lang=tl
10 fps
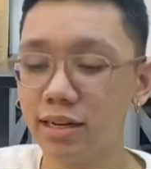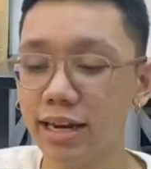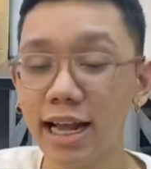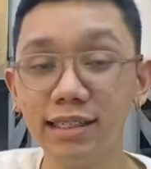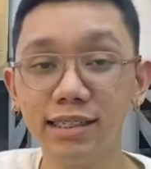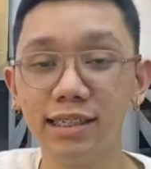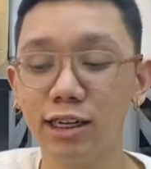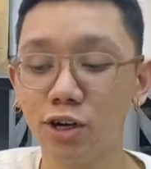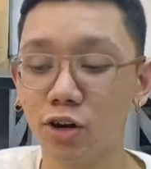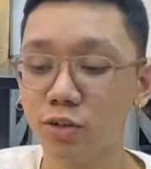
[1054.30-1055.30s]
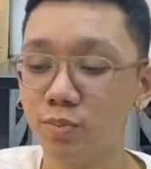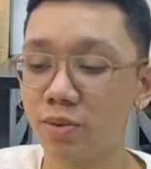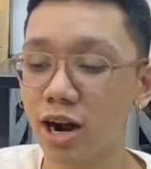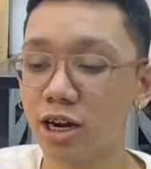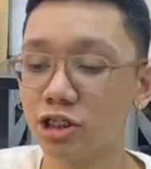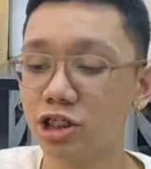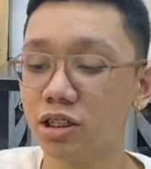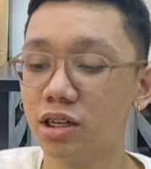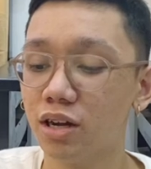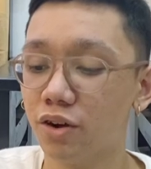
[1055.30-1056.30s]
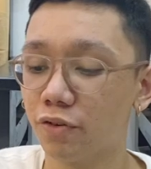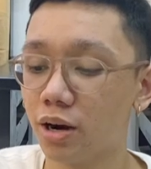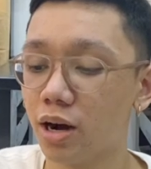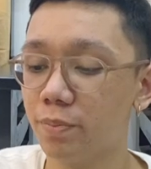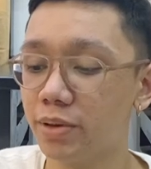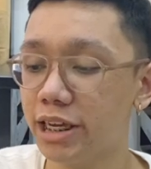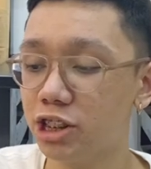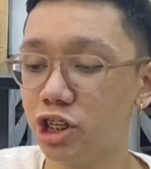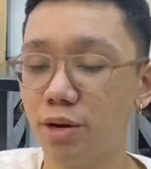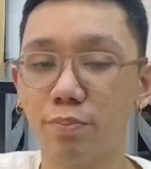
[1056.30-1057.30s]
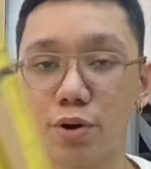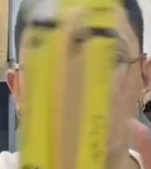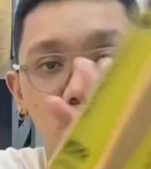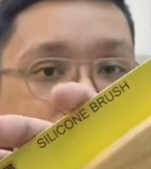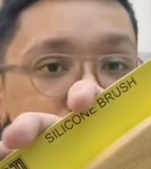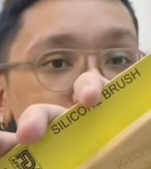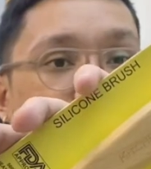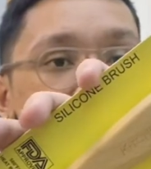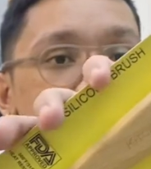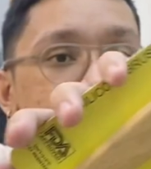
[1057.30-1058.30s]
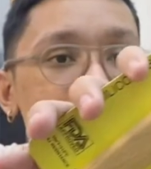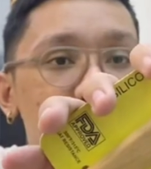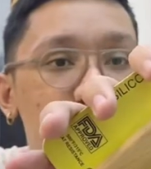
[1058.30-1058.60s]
Next is silicone brush from Kitchen Pro. We got this